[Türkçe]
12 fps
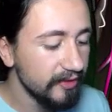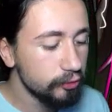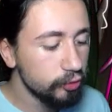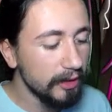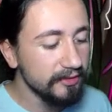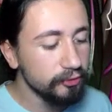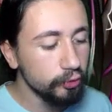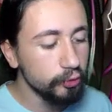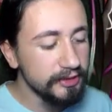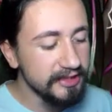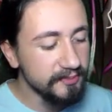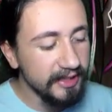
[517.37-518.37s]
Ve şu an
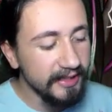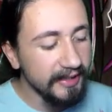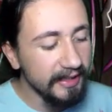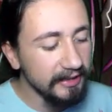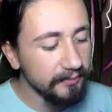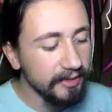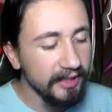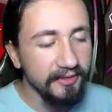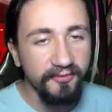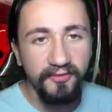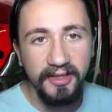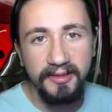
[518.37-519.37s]
Route 20'ye geldim
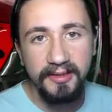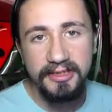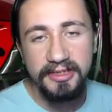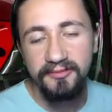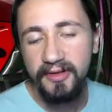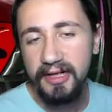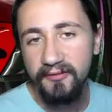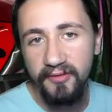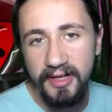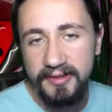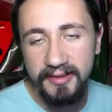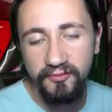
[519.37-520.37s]
yani Winding veya
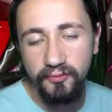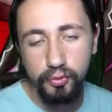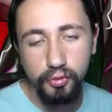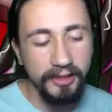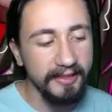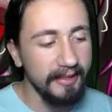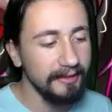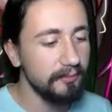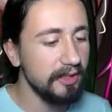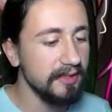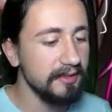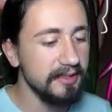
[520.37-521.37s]
Winding Woods'a
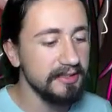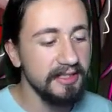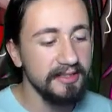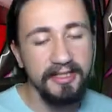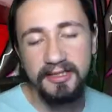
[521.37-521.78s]
geldim arkadaşlar.